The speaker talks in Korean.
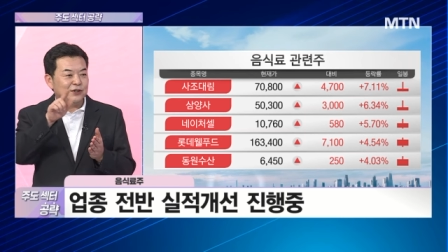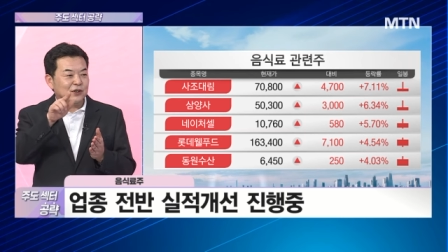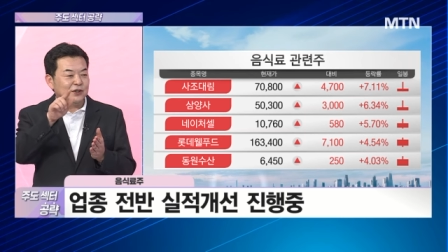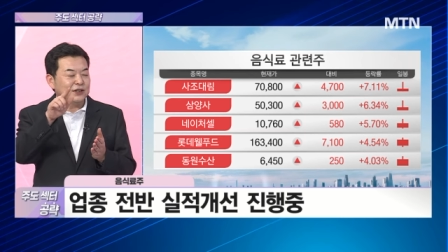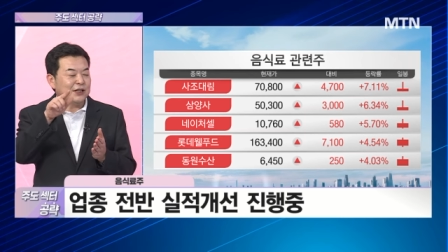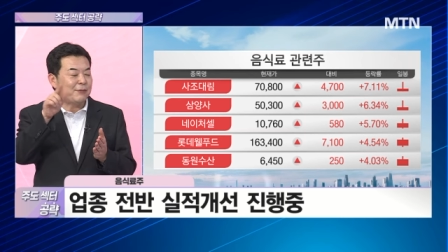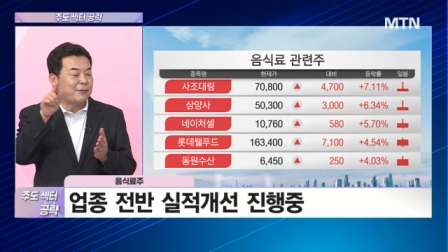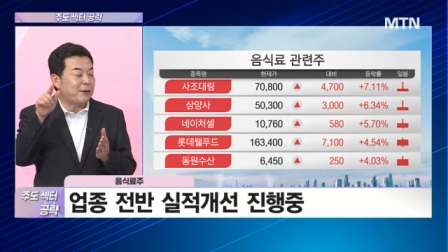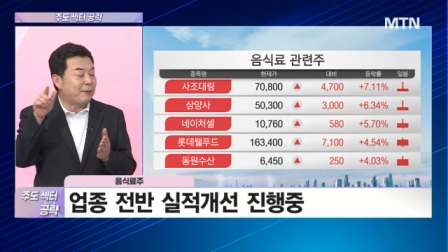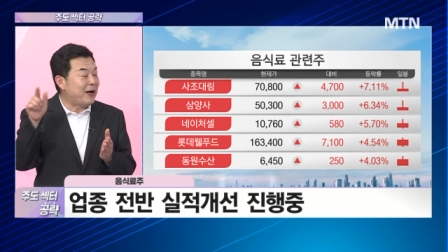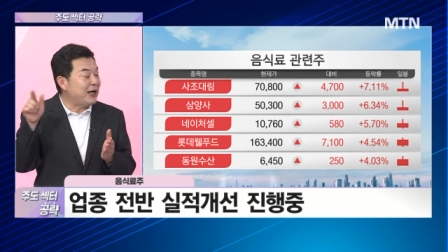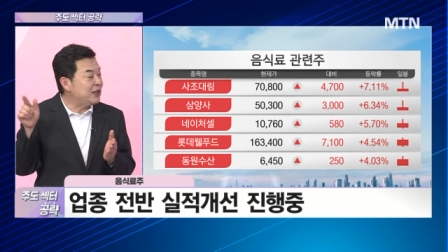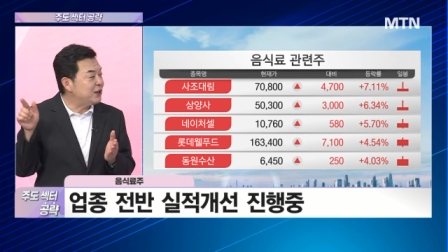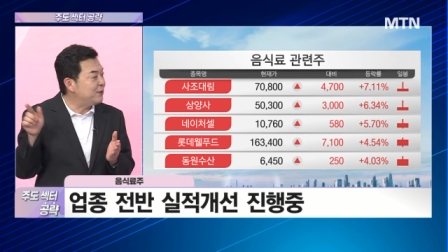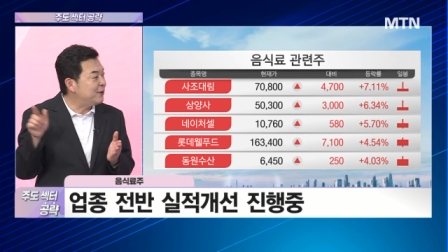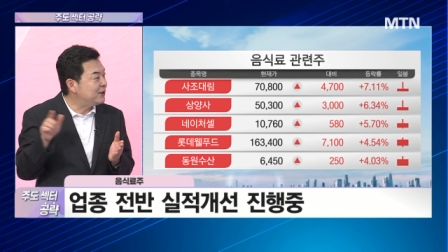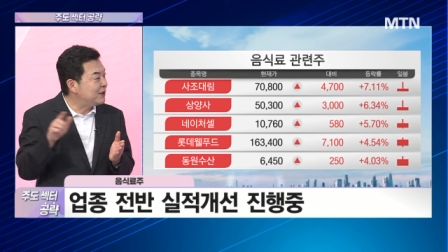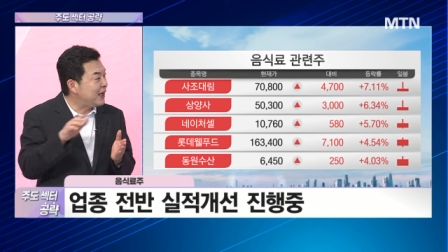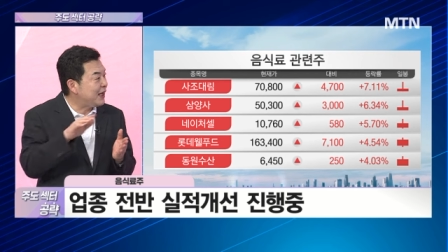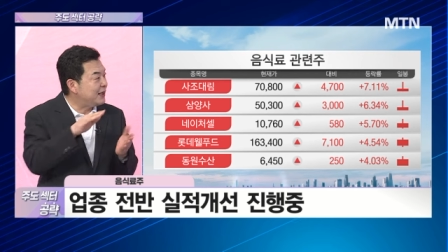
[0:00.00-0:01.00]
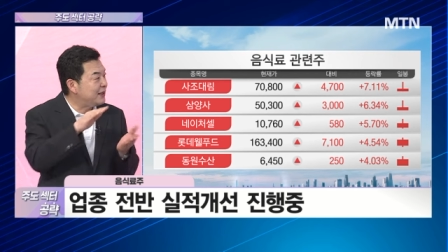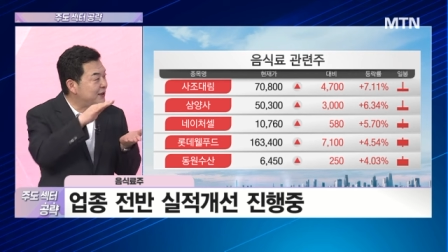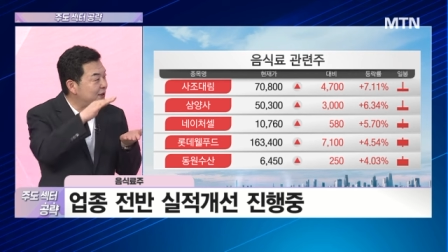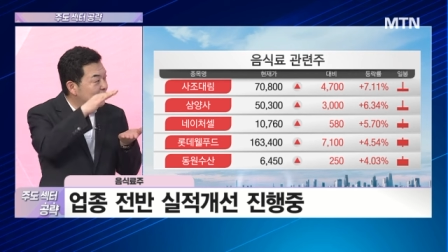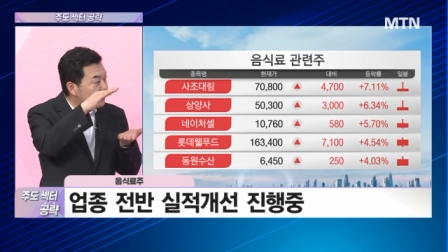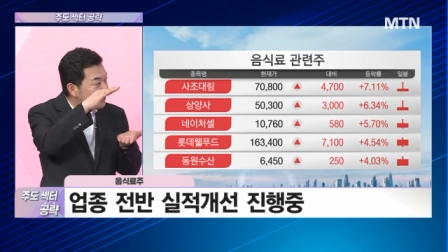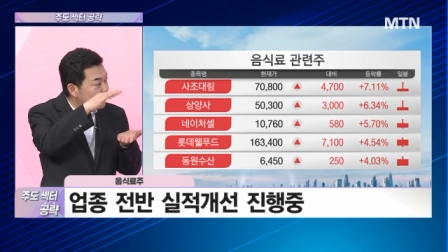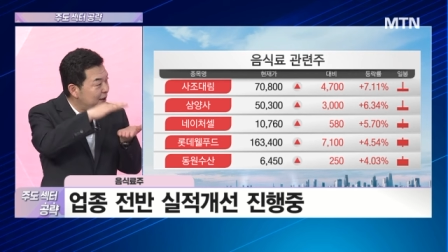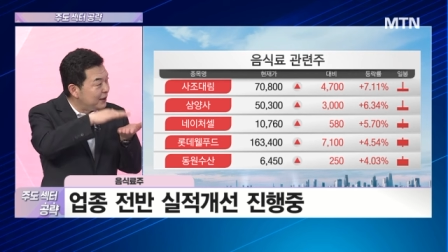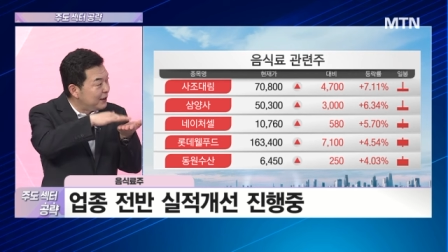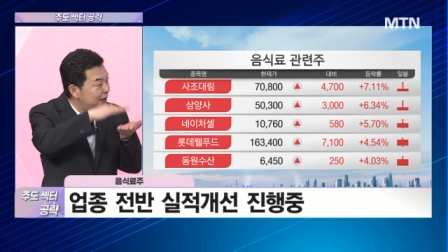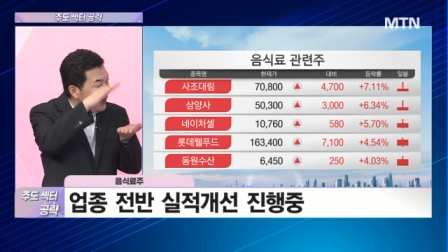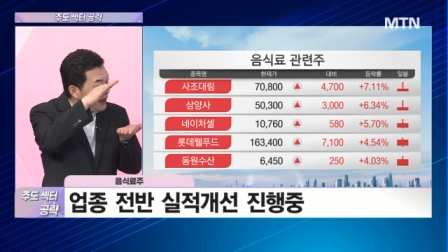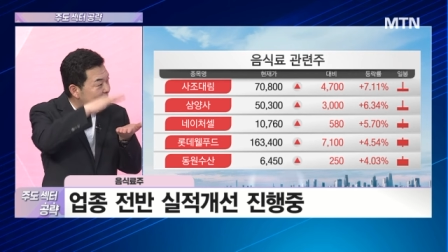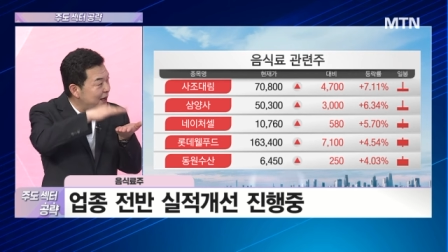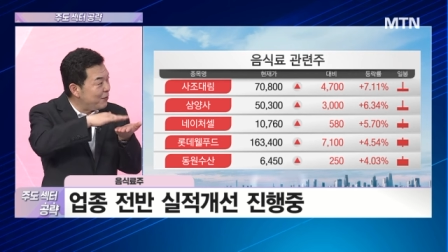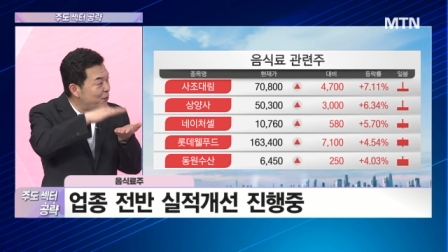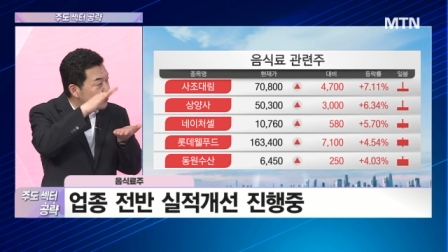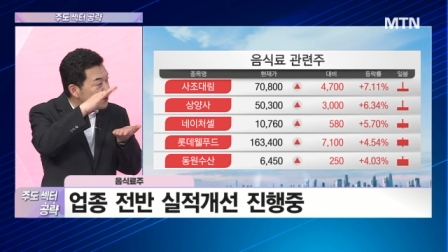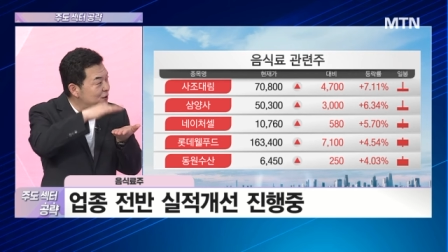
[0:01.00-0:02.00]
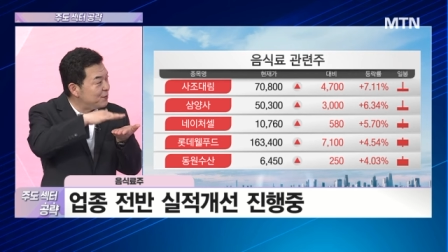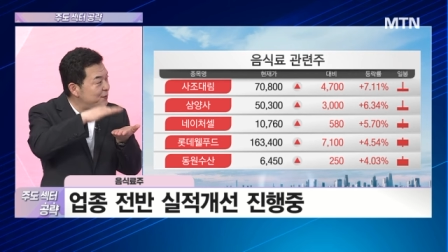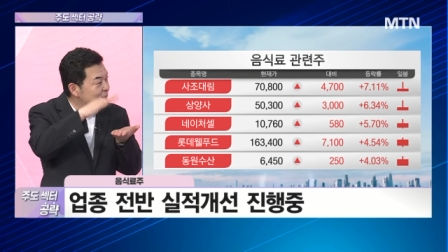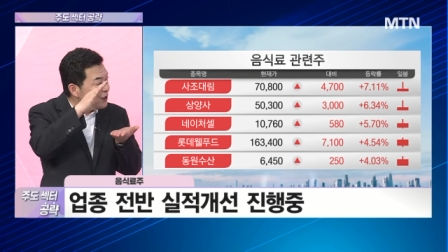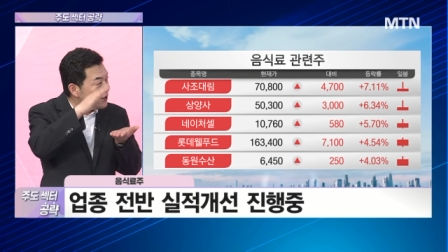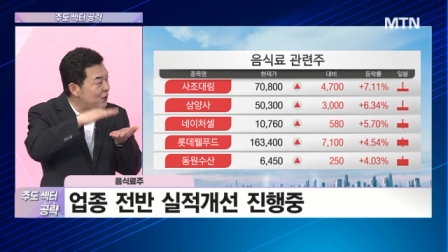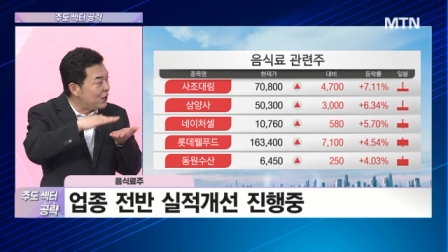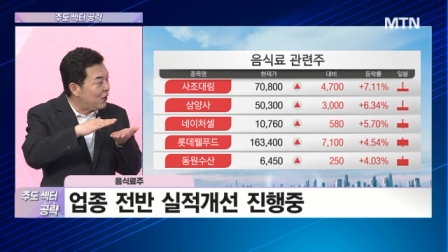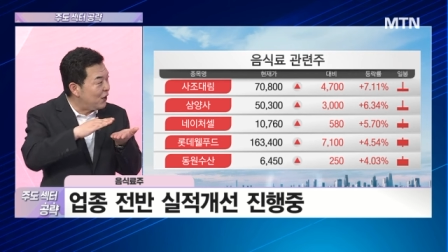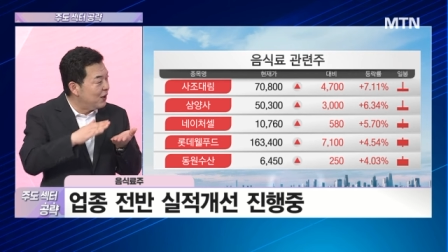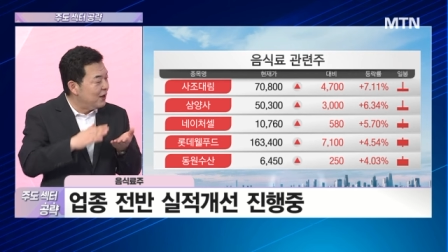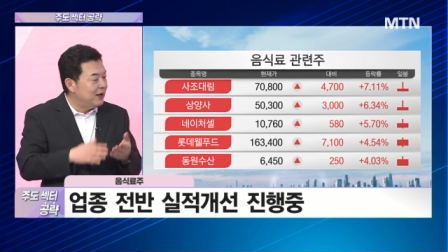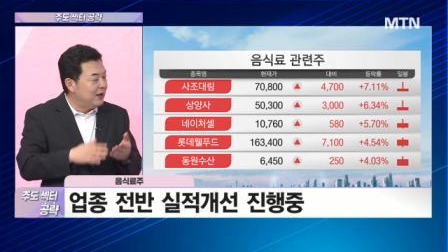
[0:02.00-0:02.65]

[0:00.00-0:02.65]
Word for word: 1380원 사이에서 의 등락의 모습이죠.